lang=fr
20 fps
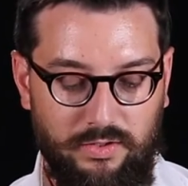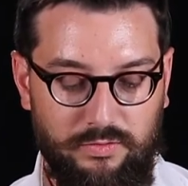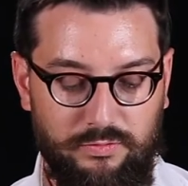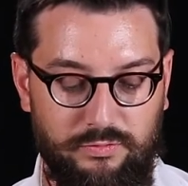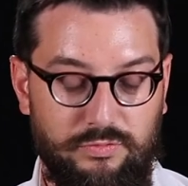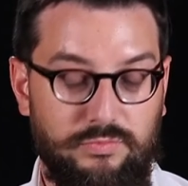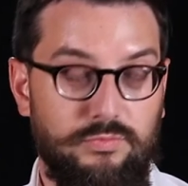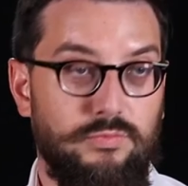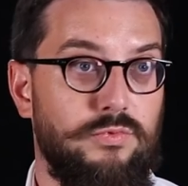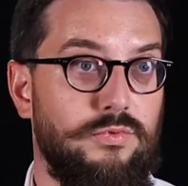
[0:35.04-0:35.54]

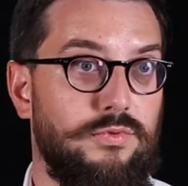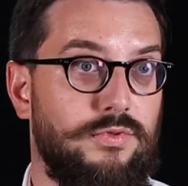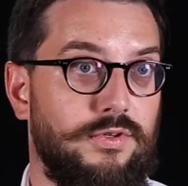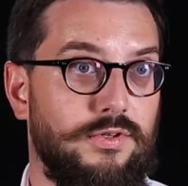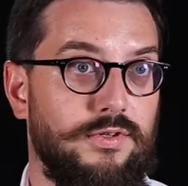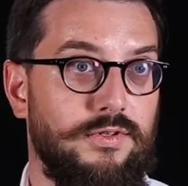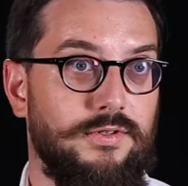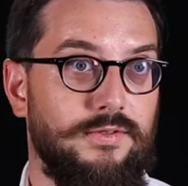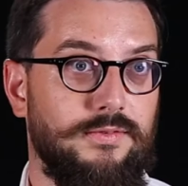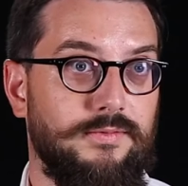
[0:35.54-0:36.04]
du MOOC
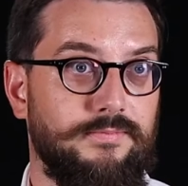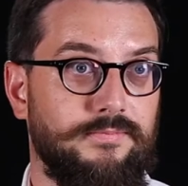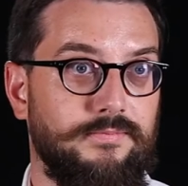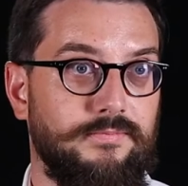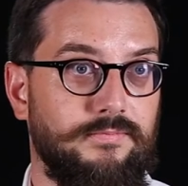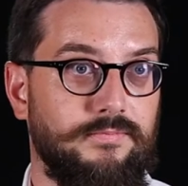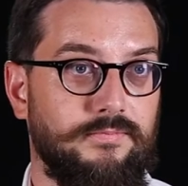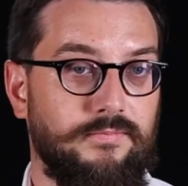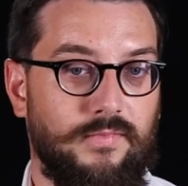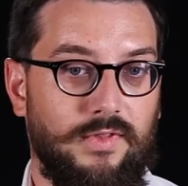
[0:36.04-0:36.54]
euh,
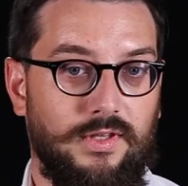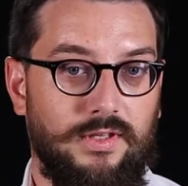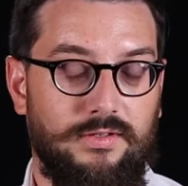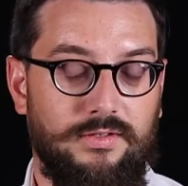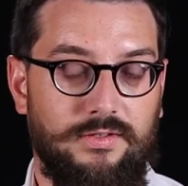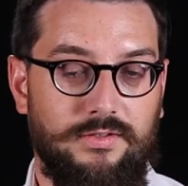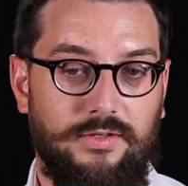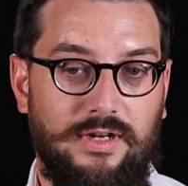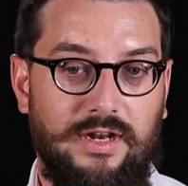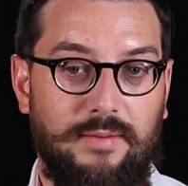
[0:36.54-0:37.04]

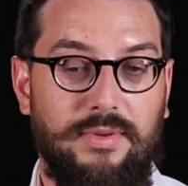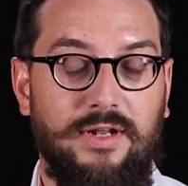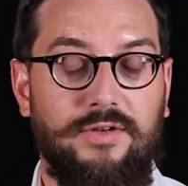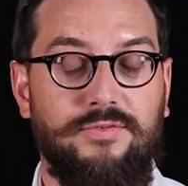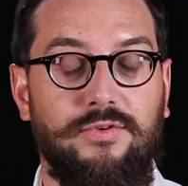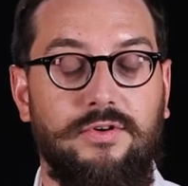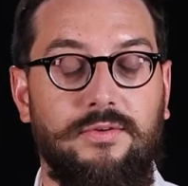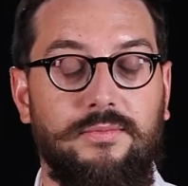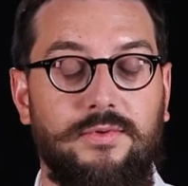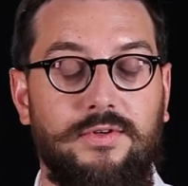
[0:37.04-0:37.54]
euh, de la
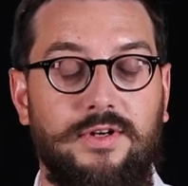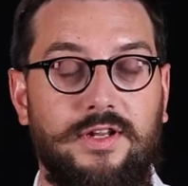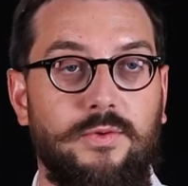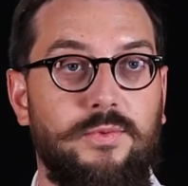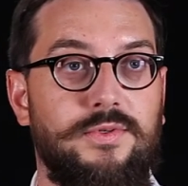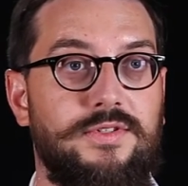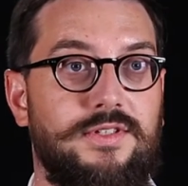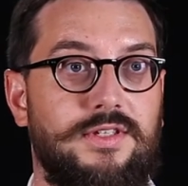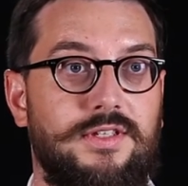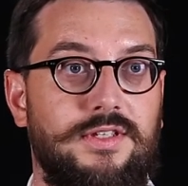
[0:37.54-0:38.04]
plateforme
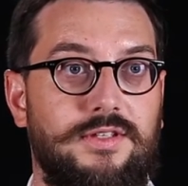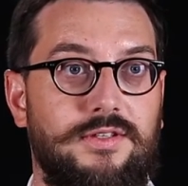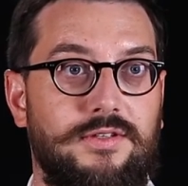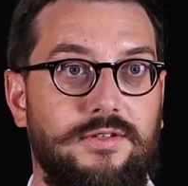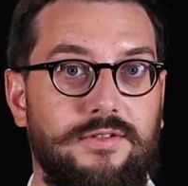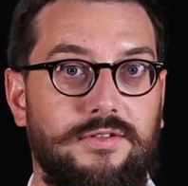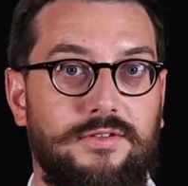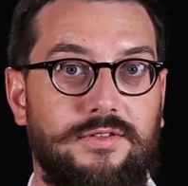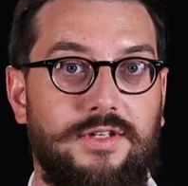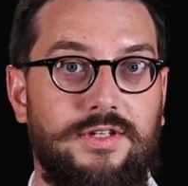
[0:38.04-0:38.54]
linguistique
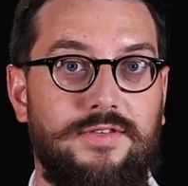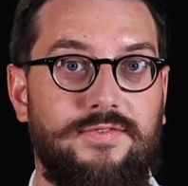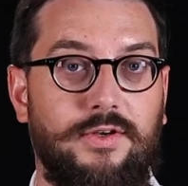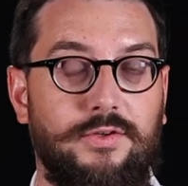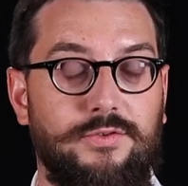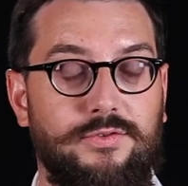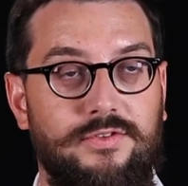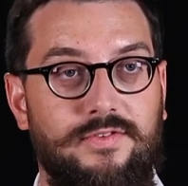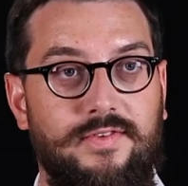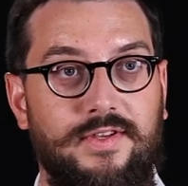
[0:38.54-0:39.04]
euh, des
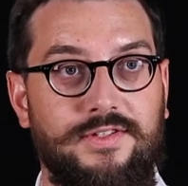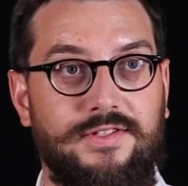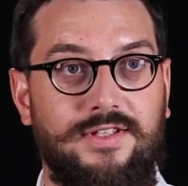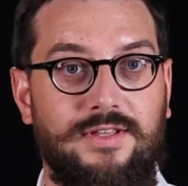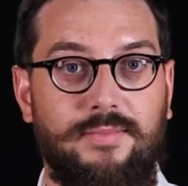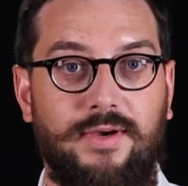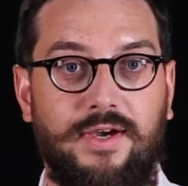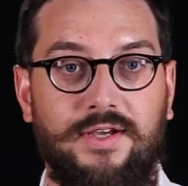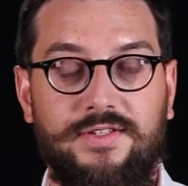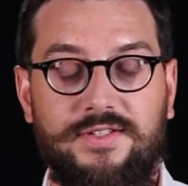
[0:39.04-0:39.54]
différentes universités
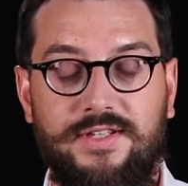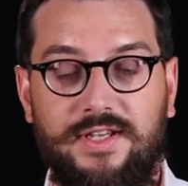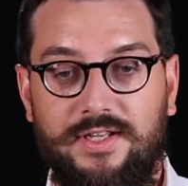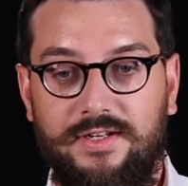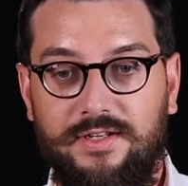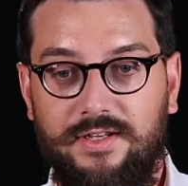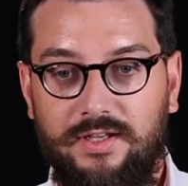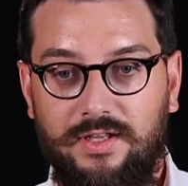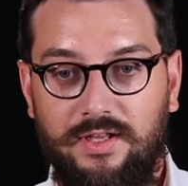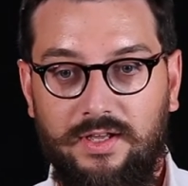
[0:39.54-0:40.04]

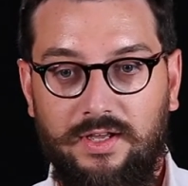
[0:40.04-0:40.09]
parisiennes.